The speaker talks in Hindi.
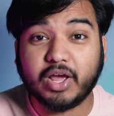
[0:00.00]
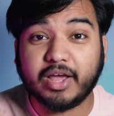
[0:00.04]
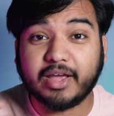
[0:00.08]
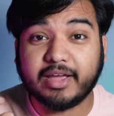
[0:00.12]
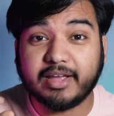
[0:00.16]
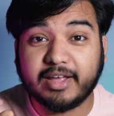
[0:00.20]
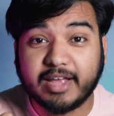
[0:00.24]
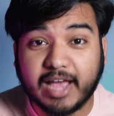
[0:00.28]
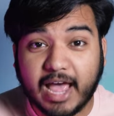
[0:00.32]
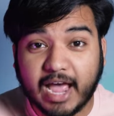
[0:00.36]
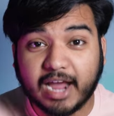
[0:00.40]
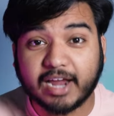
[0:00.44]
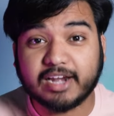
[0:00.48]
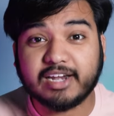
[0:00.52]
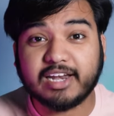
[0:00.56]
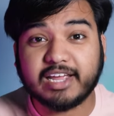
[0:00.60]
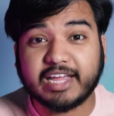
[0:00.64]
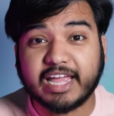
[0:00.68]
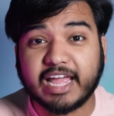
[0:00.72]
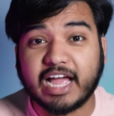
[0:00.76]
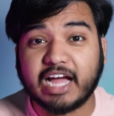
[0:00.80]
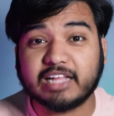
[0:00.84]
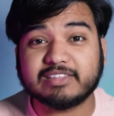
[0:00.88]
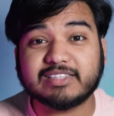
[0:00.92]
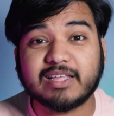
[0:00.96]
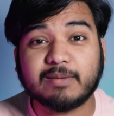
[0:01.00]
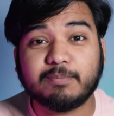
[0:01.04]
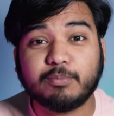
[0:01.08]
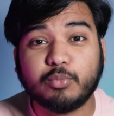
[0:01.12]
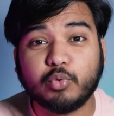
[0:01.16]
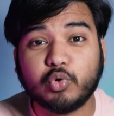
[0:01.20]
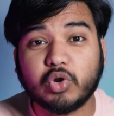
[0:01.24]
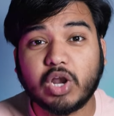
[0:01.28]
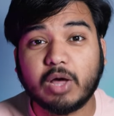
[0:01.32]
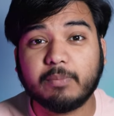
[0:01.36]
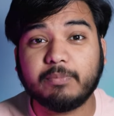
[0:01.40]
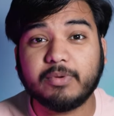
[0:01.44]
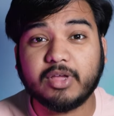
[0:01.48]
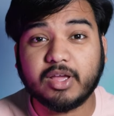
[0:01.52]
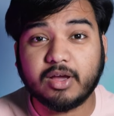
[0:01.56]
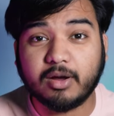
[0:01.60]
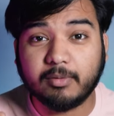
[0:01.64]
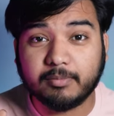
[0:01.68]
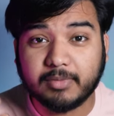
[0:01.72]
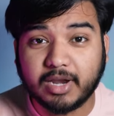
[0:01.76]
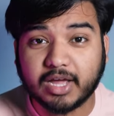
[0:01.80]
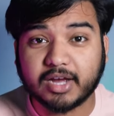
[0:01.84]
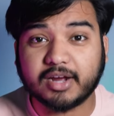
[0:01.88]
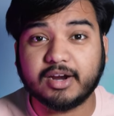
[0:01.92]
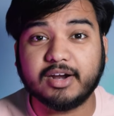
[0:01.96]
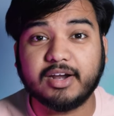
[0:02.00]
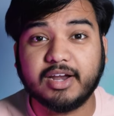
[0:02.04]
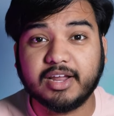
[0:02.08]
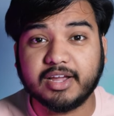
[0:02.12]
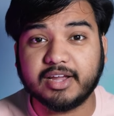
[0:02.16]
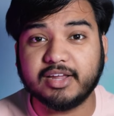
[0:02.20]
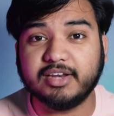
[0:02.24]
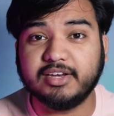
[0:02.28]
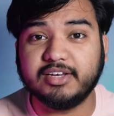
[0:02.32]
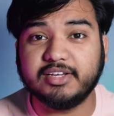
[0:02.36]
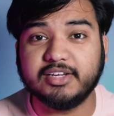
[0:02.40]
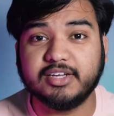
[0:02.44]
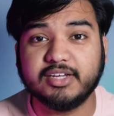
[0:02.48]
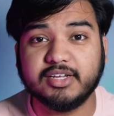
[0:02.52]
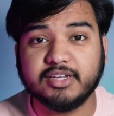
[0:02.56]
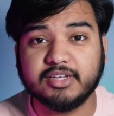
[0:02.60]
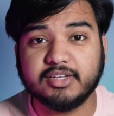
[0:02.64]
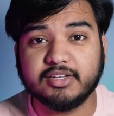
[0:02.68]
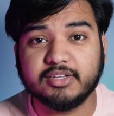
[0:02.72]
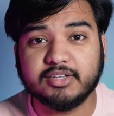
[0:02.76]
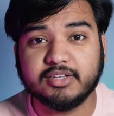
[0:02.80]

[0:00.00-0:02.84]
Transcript: पूरा गैंग लेके आता भोला पे हमला करने के लिए